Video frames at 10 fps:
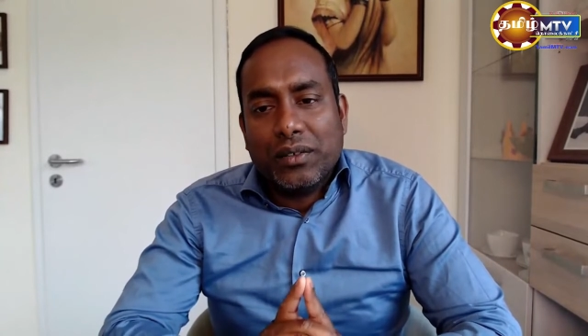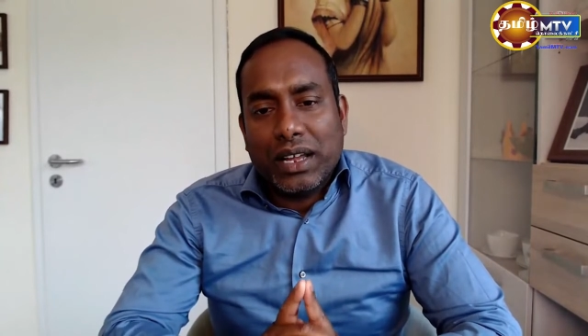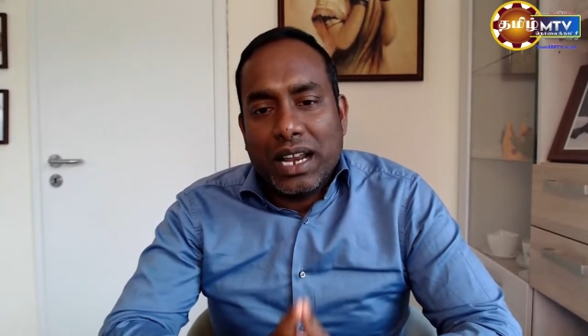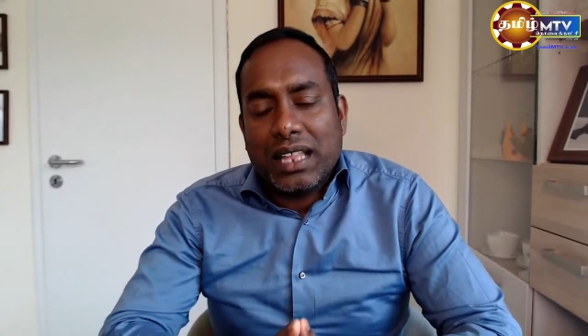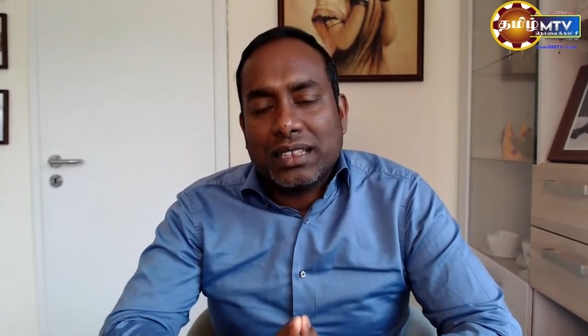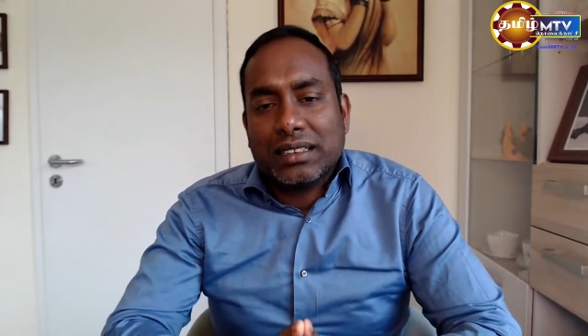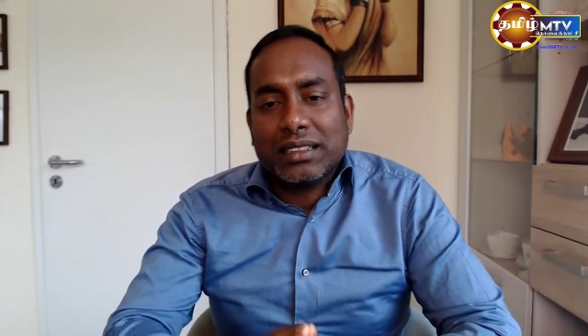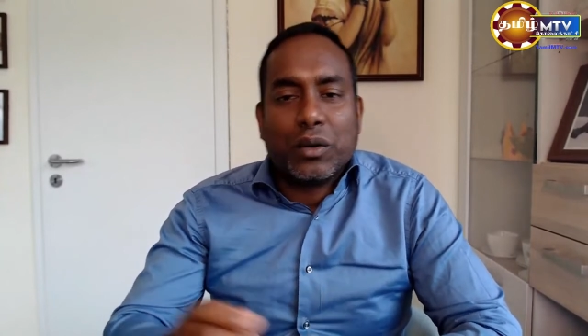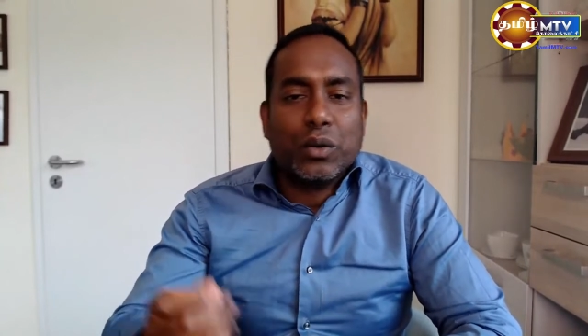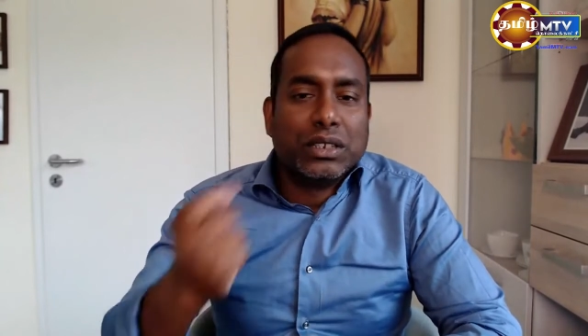வராது
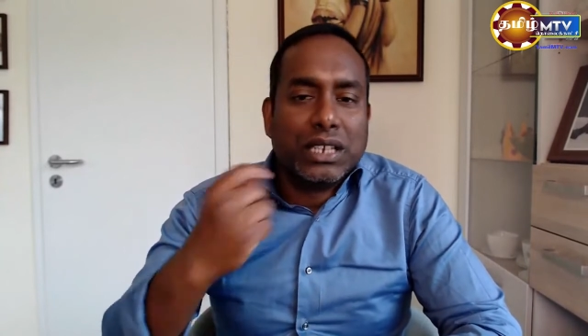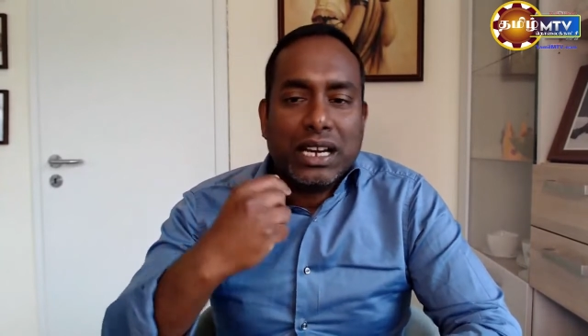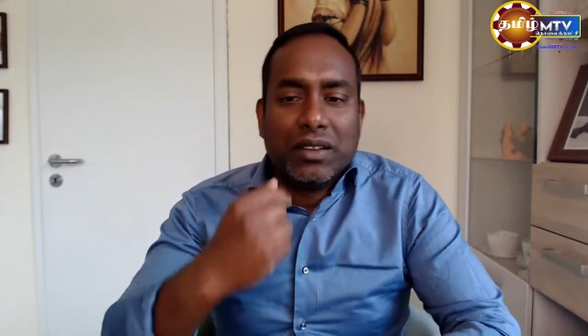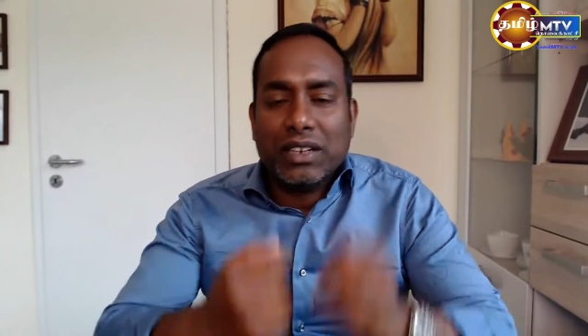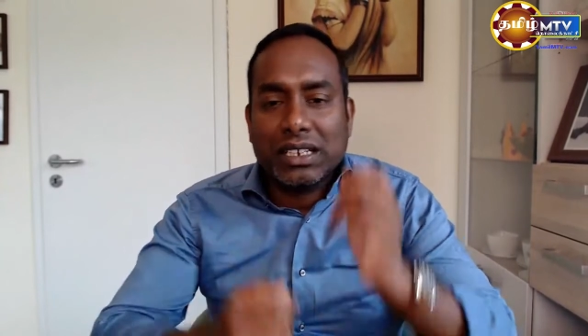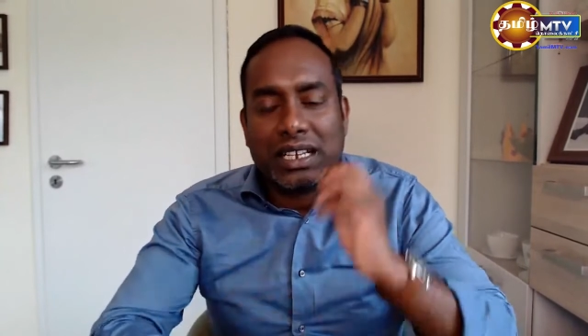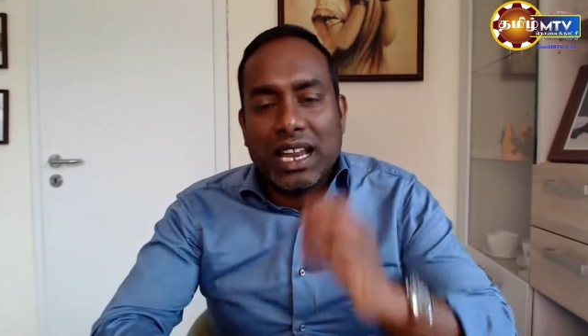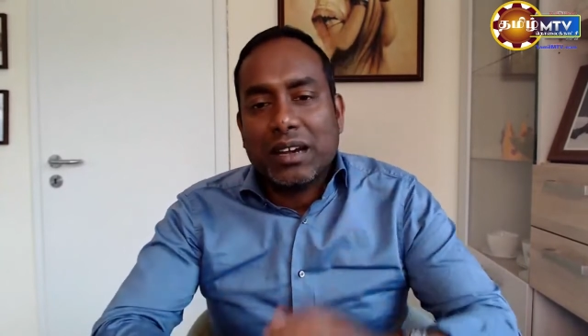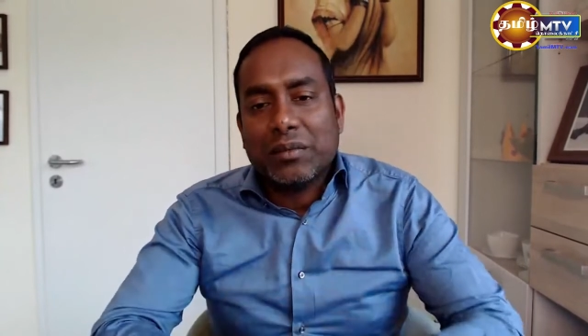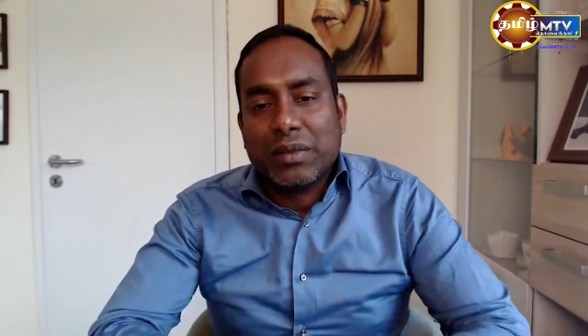இந்த குளிசிகளை
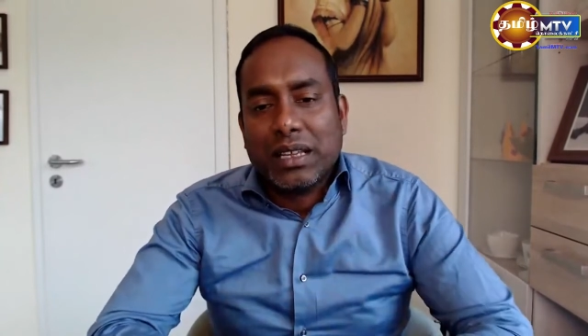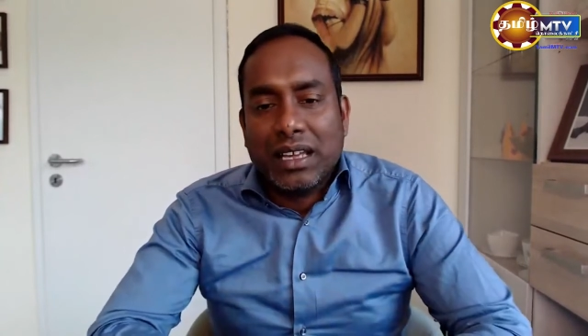விழுங்கினாலும்